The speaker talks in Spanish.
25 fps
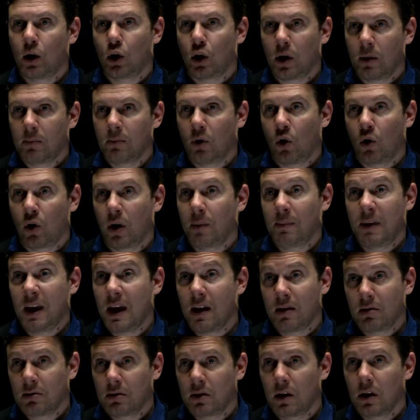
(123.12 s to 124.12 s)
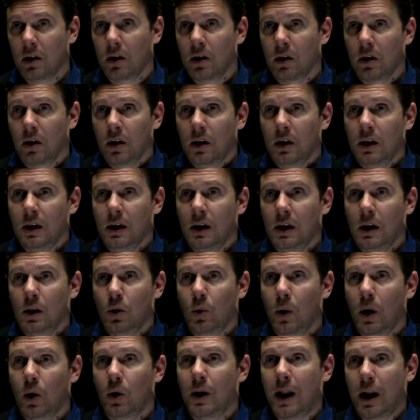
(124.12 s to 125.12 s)
o que, miente y
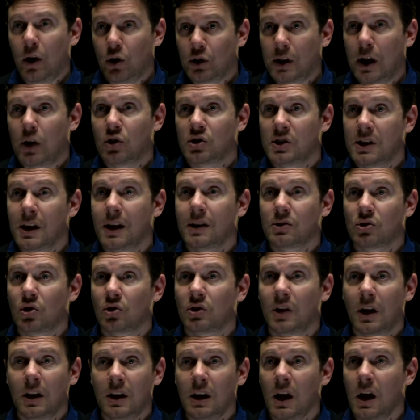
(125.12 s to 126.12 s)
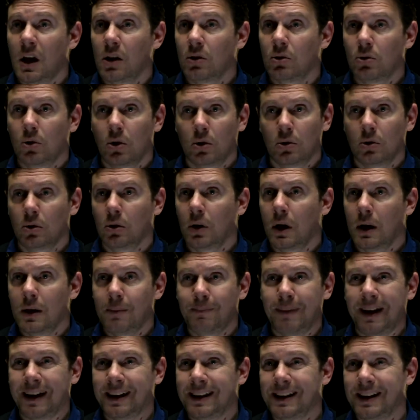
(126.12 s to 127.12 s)
luego la nota lo sigue sosteniendo. ¿no? Hay
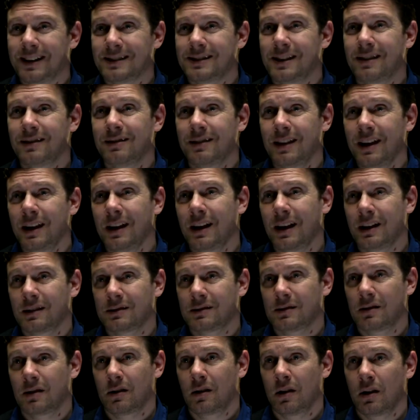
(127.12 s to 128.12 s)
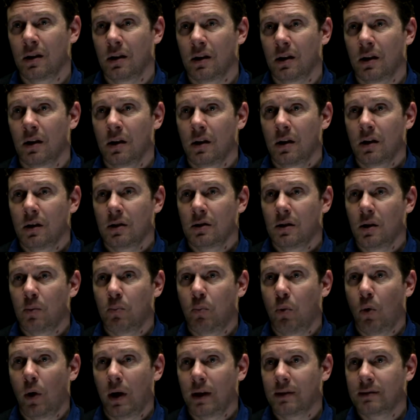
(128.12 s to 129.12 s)
páginas enteras eh,
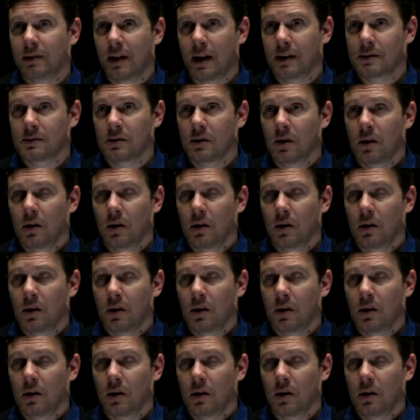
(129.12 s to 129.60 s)
dispuestas